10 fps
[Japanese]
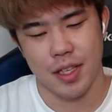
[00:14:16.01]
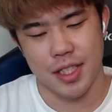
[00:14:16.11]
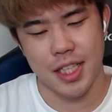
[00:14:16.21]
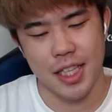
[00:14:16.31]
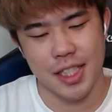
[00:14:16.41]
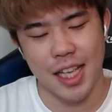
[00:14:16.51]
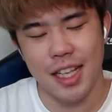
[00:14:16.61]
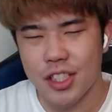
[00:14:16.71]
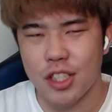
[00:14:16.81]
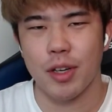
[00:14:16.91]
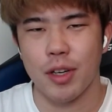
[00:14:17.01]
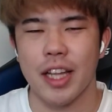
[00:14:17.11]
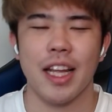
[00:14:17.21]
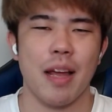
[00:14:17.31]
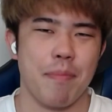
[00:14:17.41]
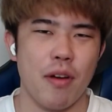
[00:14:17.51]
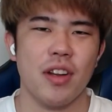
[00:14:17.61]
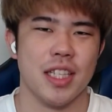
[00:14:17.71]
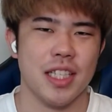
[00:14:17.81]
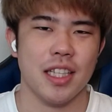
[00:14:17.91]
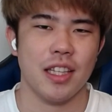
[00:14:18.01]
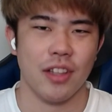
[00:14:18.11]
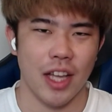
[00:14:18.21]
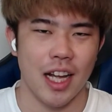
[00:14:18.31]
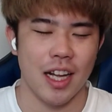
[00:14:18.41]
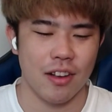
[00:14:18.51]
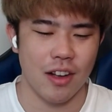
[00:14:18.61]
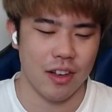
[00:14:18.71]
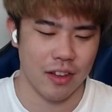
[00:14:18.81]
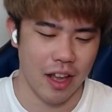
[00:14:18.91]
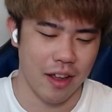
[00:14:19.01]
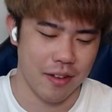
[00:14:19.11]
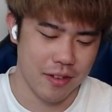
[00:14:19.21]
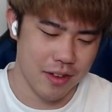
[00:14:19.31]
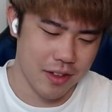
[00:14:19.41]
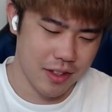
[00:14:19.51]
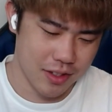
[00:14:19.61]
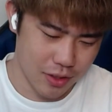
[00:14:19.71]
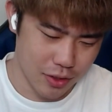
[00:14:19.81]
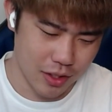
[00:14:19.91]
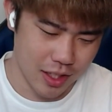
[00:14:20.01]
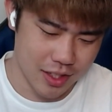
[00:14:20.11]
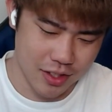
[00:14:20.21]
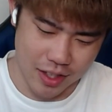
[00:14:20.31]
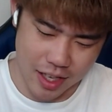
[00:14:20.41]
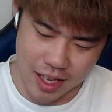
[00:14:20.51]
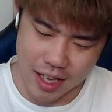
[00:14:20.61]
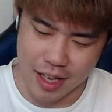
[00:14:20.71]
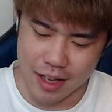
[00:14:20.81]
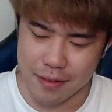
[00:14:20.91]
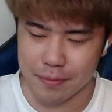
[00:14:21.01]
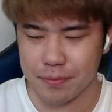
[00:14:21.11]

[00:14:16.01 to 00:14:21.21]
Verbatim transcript: し、30もらえたらやっぱ嬉しいっていうね、感覚あるね。そうなんですよね。